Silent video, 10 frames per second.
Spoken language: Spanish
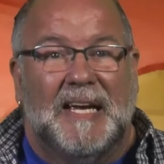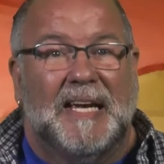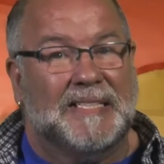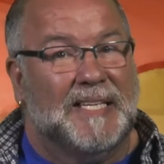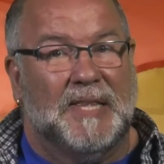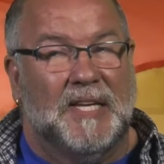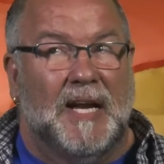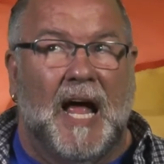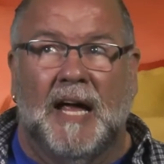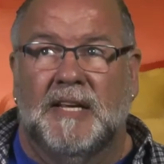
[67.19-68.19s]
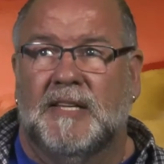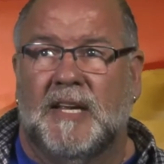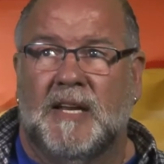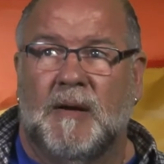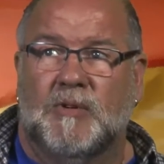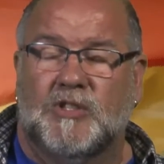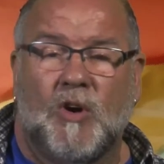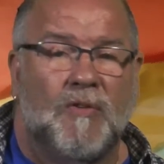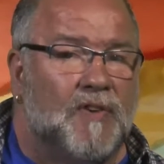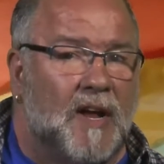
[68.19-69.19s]
Es decir, allí teníamos
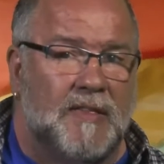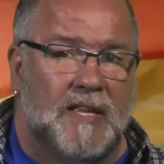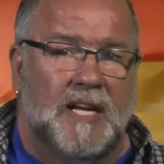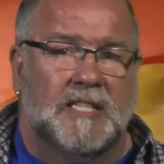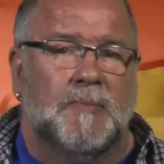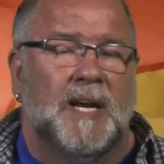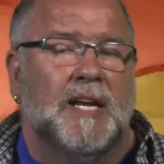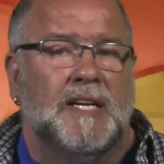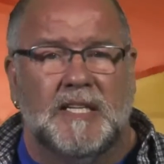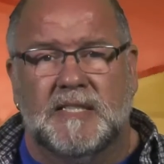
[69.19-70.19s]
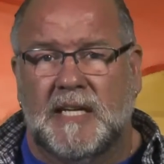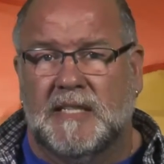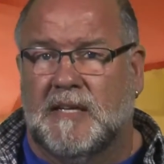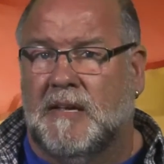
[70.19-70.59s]
cofradías, belenistas,